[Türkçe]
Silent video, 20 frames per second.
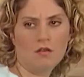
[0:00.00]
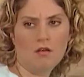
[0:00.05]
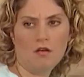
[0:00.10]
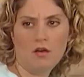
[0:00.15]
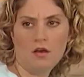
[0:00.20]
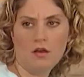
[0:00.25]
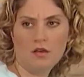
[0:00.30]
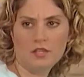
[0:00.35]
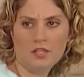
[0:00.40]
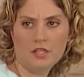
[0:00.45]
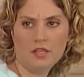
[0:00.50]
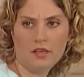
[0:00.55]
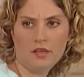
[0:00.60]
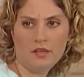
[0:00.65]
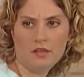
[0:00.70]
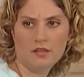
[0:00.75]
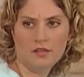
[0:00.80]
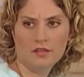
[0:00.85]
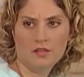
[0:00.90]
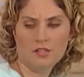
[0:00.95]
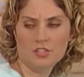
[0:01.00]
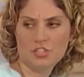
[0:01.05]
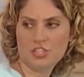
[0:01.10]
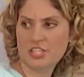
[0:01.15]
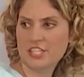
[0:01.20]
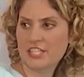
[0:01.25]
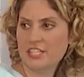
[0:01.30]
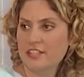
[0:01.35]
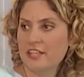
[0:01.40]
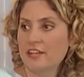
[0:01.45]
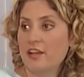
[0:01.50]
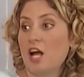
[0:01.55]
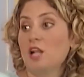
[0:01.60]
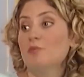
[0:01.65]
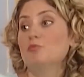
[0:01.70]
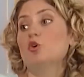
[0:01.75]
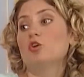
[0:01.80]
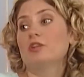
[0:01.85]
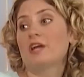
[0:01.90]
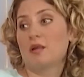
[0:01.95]
Aa niye? Çirkinleri
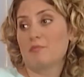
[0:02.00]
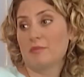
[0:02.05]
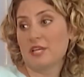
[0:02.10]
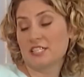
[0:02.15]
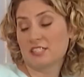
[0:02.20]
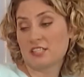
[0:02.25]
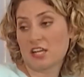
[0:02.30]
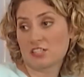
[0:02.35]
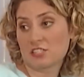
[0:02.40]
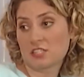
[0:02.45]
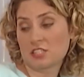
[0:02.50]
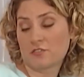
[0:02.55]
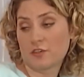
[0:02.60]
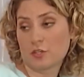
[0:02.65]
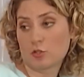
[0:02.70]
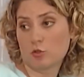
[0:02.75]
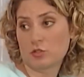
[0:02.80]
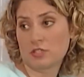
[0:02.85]
almıyorlar mı eczacılık